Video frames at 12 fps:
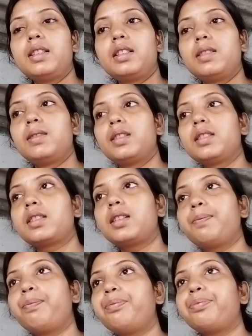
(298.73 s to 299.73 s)
इसी वजह
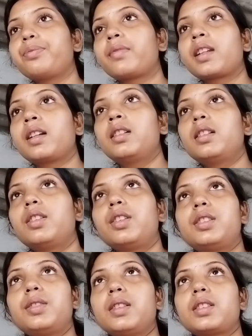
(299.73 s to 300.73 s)
से और
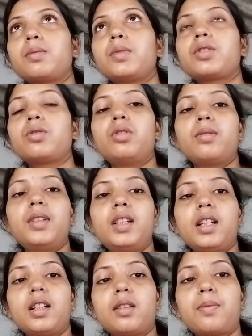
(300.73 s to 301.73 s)
इसी वजह से मैं सूट भी
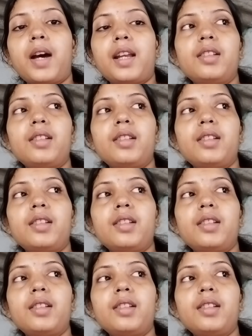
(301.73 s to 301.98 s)
नहीं कर पा